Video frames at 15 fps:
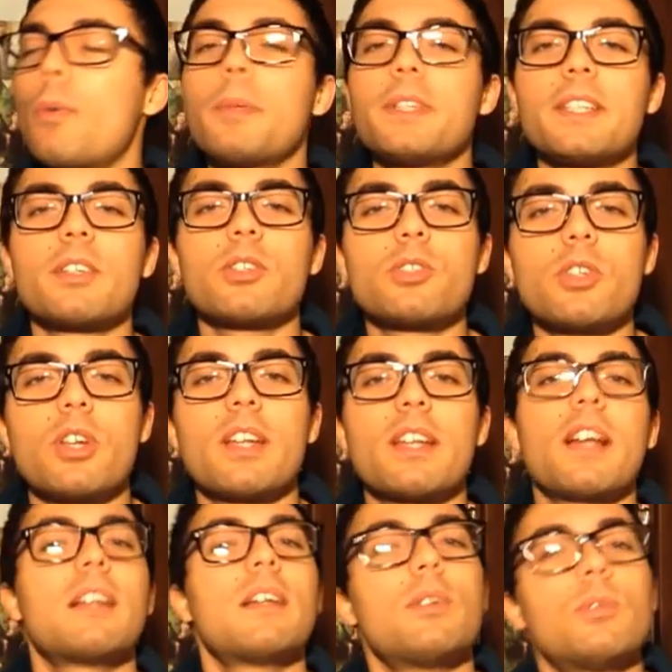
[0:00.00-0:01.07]
mise in
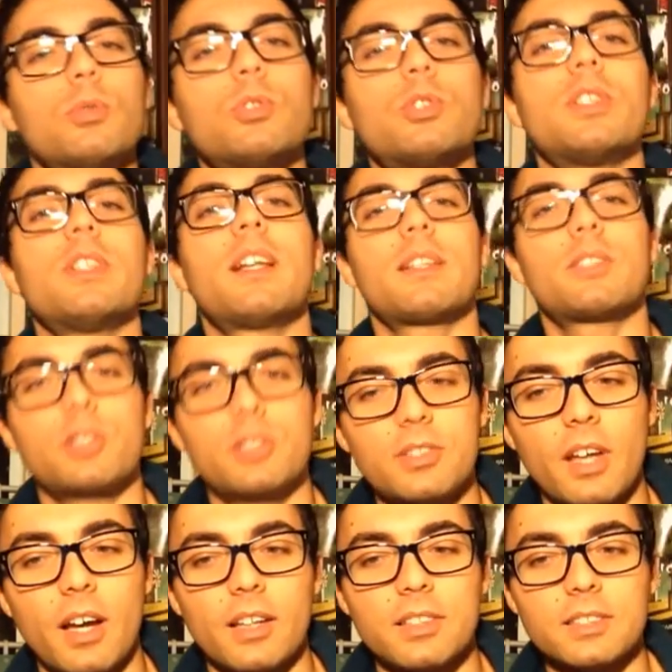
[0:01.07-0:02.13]
scena le luci della
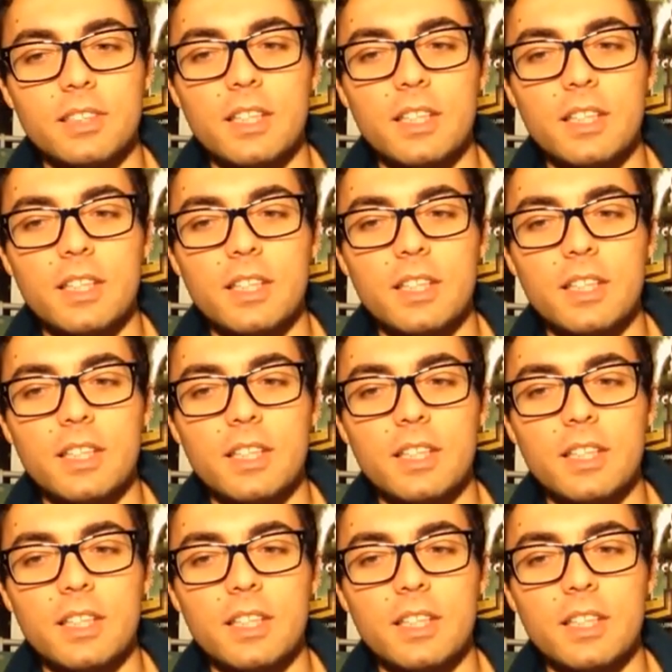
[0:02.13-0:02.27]
città.